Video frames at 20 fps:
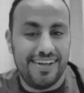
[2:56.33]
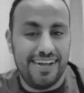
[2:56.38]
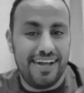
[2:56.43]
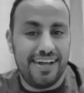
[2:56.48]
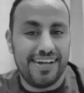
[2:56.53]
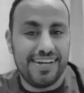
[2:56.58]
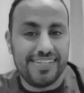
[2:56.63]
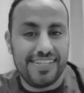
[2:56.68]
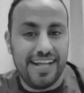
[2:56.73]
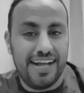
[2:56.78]

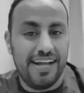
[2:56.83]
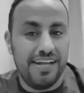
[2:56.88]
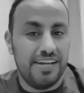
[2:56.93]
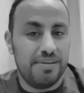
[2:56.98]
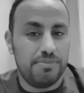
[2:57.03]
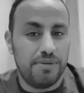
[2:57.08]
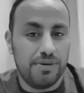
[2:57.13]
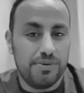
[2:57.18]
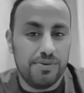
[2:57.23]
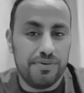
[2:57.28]
اخرتها
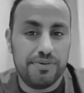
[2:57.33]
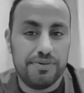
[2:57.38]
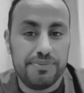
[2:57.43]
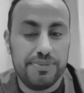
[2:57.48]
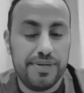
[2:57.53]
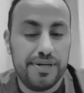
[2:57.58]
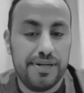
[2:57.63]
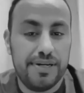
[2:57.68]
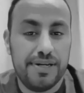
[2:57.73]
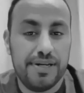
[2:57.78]
عائله معروفه
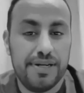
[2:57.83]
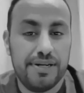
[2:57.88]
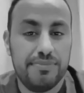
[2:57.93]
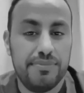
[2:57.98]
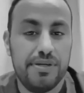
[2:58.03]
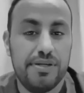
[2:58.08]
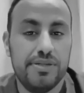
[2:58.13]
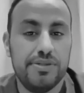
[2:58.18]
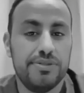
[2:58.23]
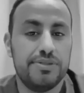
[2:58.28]
بال...
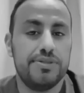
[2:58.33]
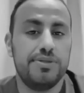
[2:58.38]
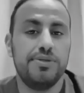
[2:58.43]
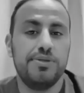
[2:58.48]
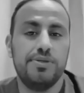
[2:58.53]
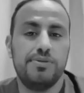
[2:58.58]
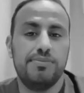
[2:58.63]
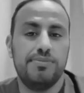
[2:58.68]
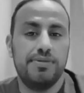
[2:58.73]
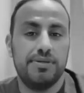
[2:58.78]

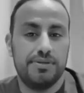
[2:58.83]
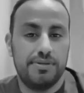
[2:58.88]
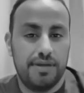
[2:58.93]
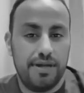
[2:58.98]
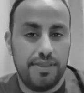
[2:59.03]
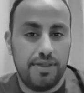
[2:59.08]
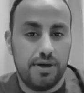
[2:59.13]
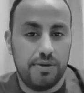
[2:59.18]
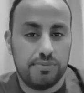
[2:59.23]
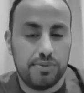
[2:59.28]
باليوتيوب
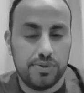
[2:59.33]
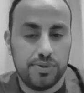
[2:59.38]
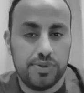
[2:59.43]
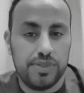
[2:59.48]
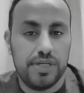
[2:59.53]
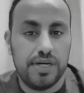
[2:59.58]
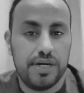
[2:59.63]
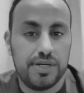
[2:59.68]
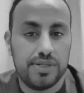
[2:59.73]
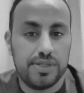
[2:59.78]
هذا هم
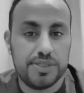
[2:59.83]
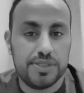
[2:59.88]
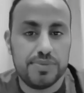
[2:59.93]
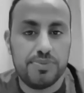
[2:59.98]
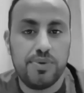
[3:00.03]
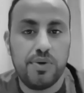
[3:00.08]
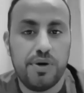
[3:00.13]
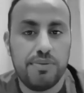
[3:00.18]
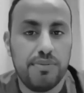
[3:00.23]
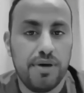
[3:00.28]
موجودين
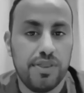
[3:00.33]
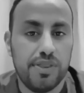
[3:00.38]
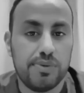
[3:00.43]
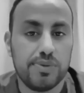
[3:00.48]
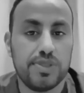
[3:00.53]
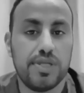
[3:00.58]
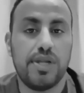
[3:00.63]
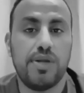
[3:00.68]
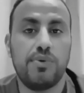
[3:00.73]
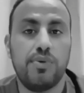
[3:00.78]
الاسبوع الماضي
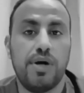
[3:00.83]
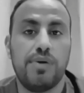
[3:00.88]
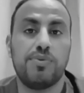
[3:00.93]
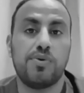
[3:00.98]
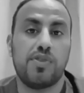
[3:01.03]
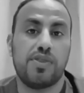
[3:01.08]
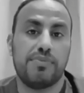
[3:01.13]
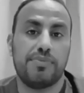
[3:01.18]
وصلوا ابو